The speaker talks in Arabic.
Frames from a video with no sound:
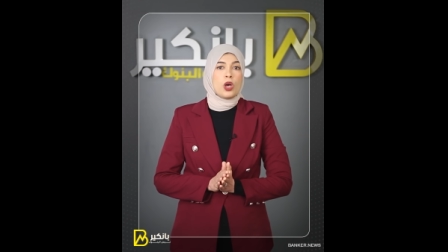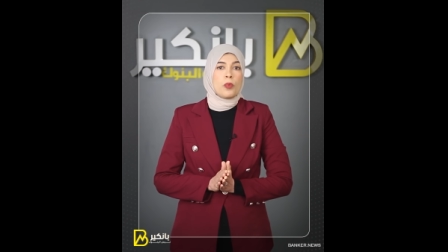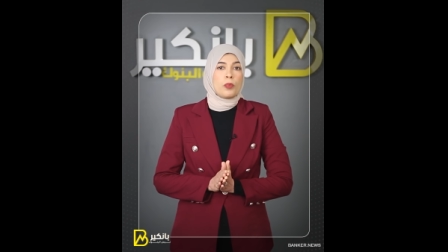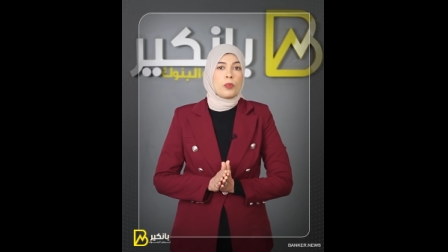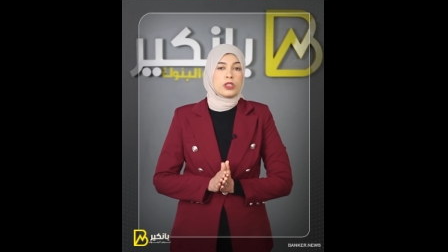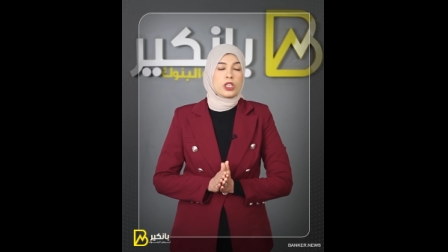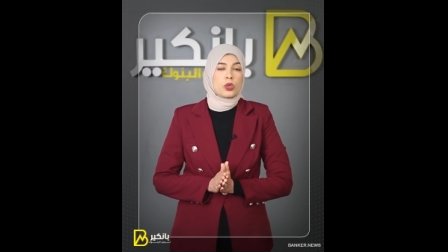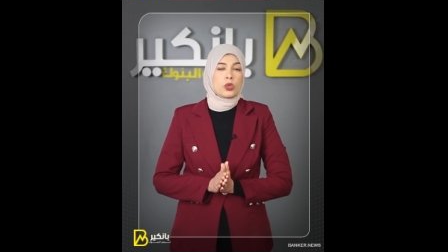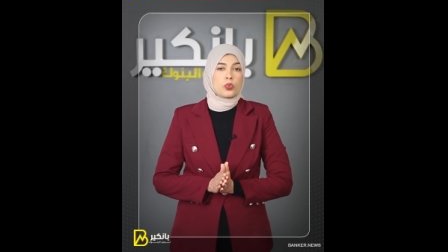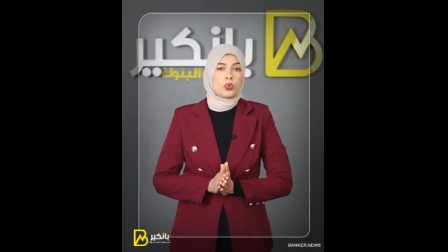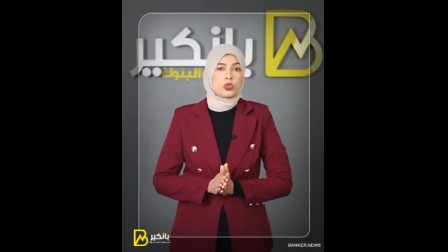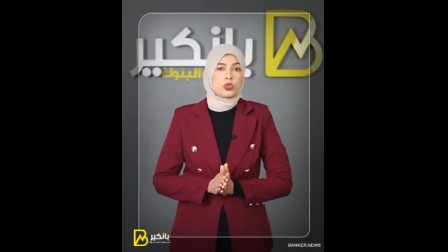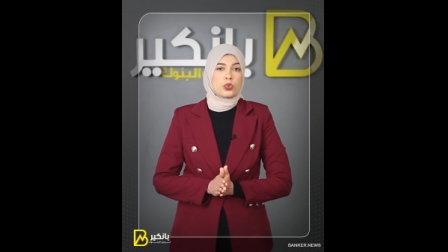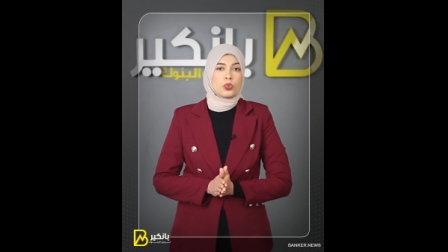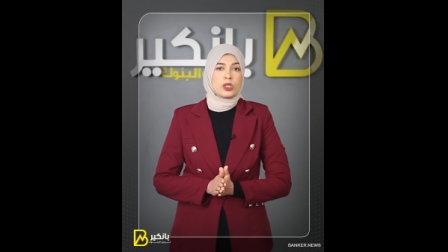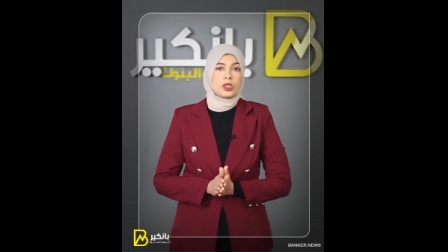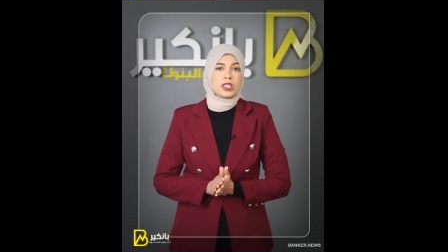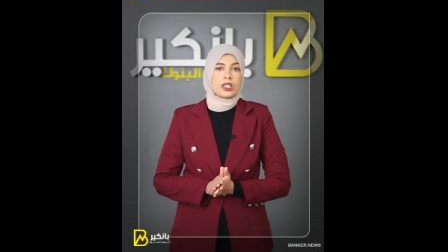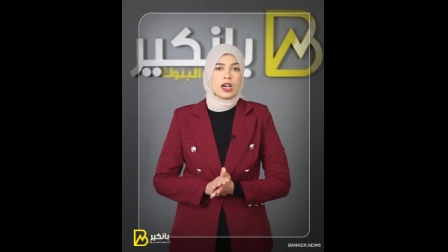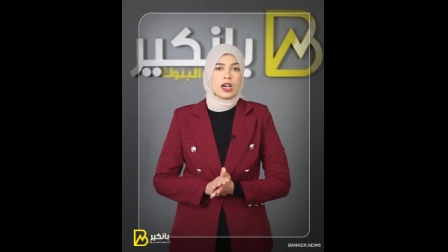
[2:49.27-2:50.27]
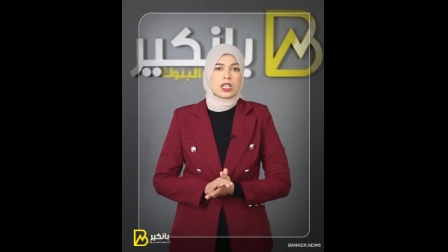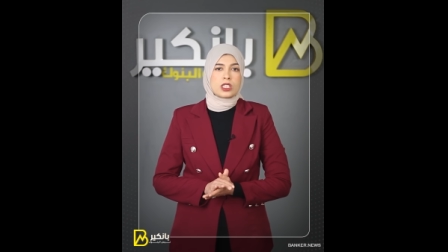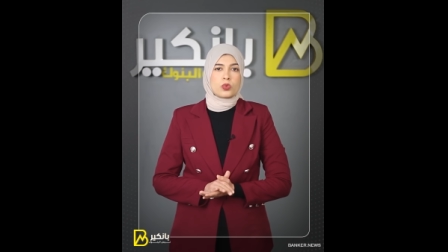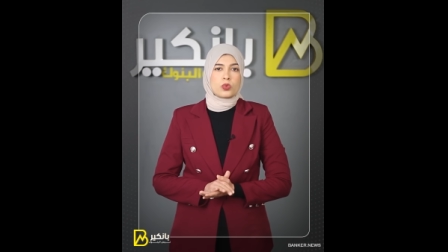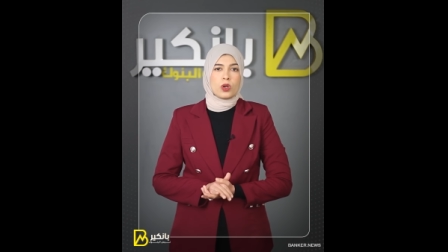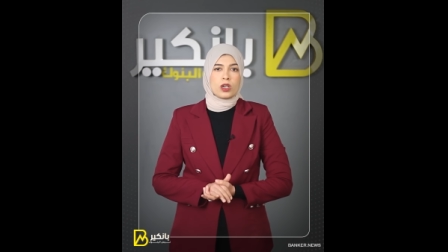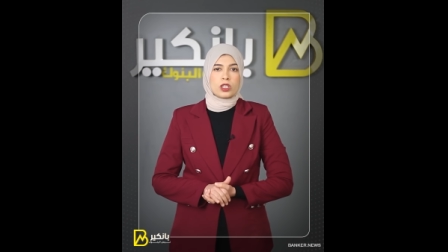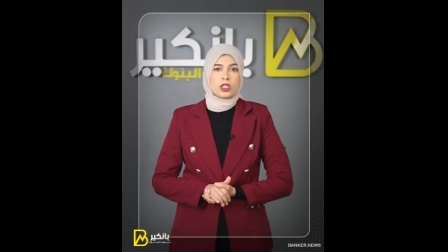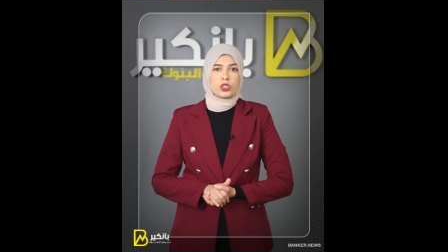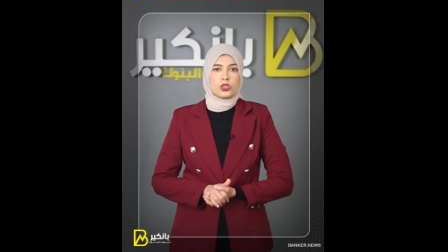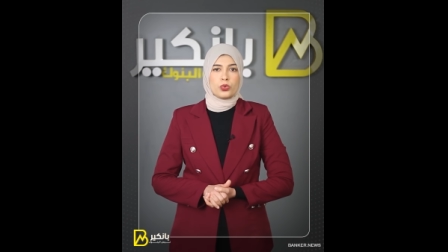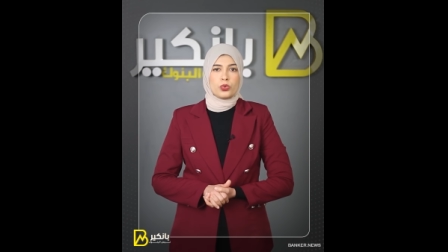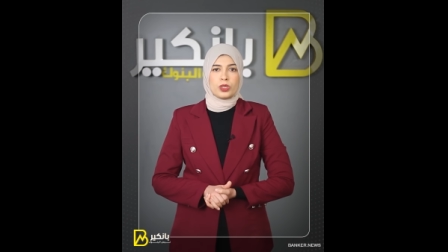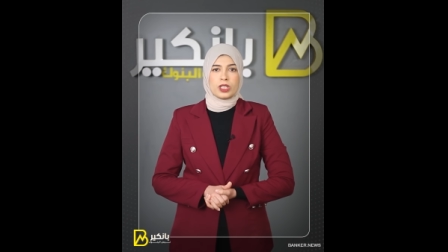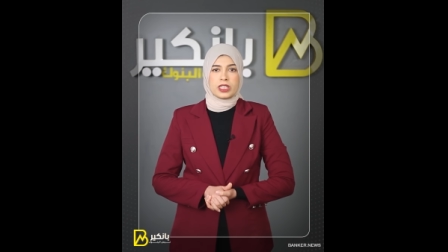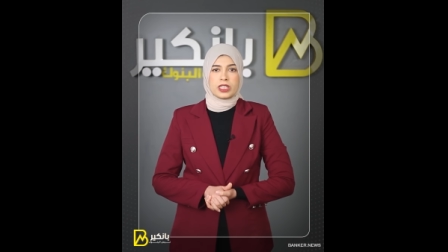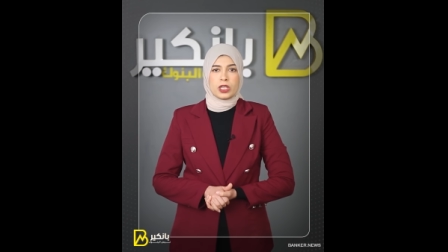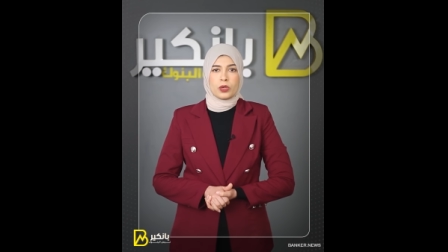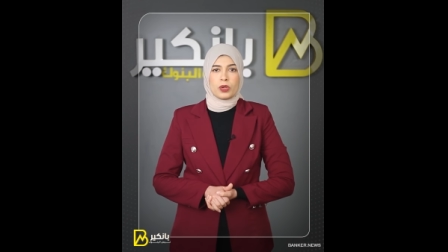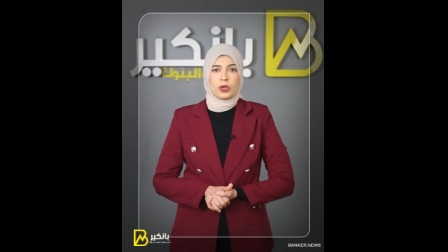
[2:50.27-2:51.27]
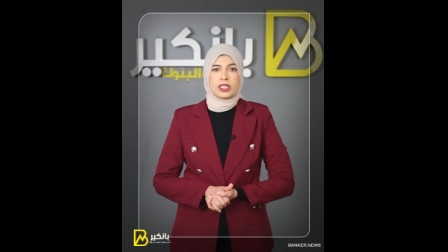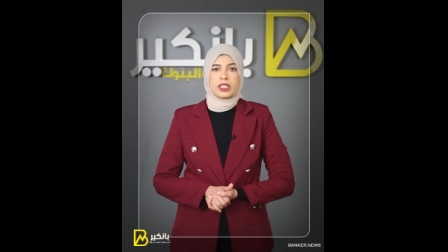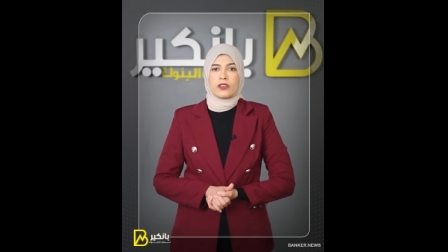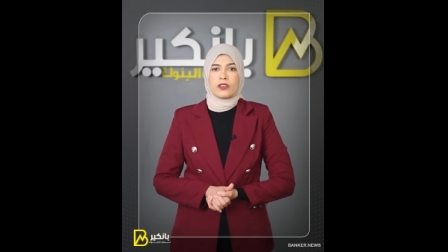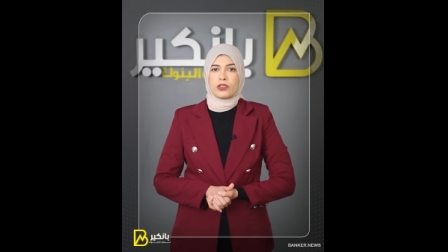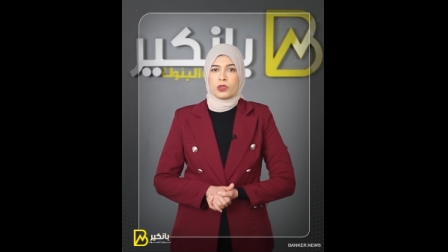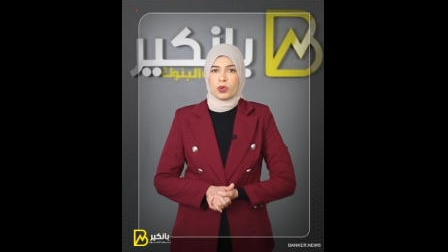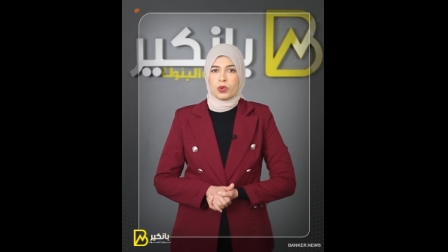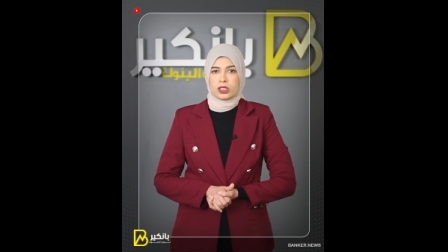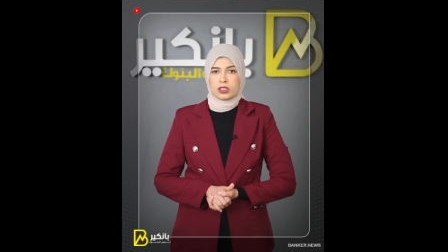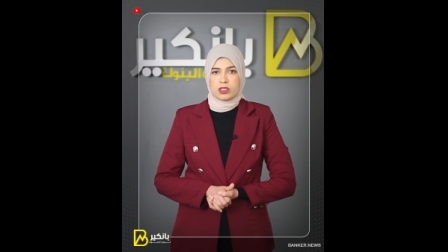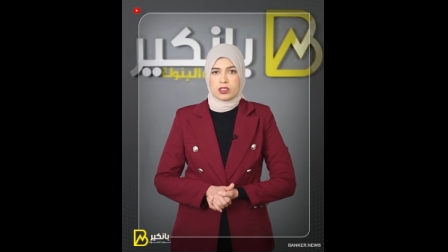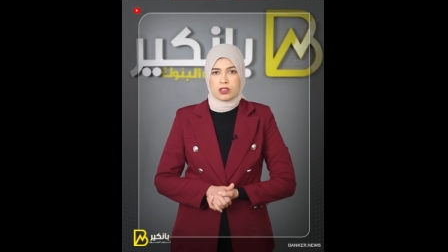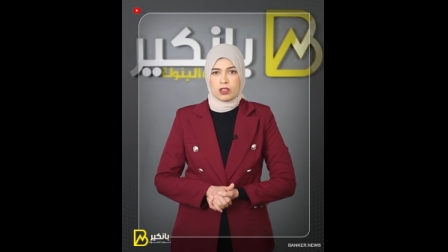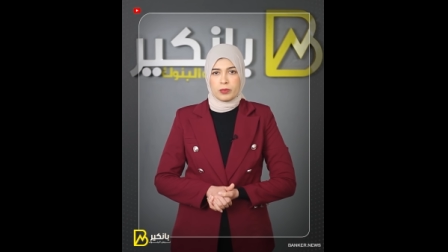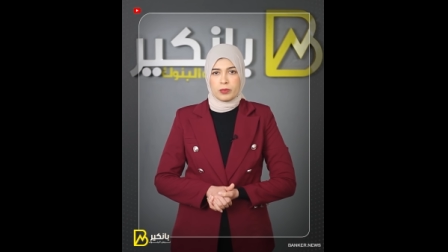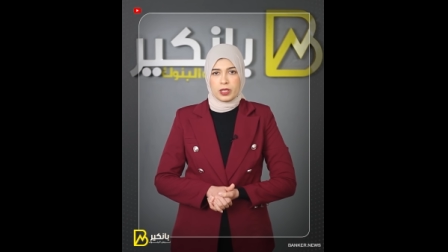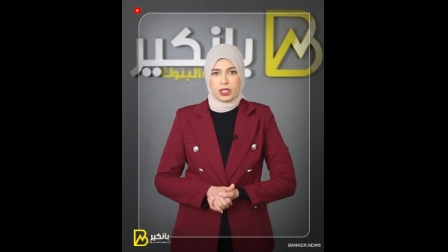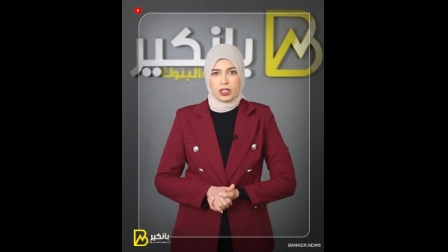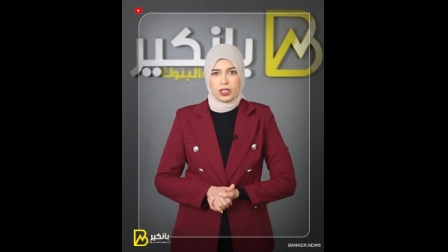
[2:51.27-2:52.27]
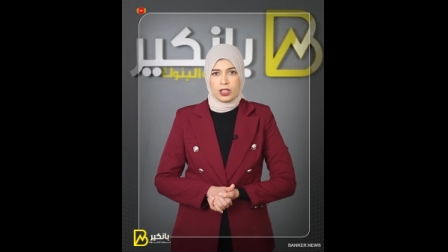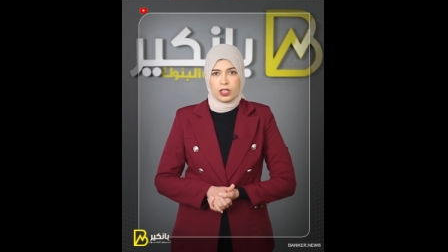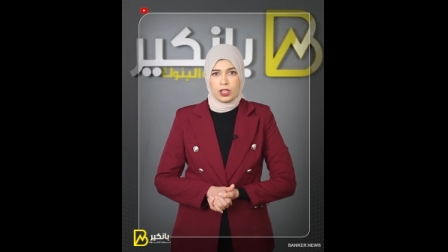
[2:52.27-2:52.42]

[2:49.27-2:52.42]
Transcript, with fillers: من الوصول إلى أسواق الديون الدولية في وقت سابق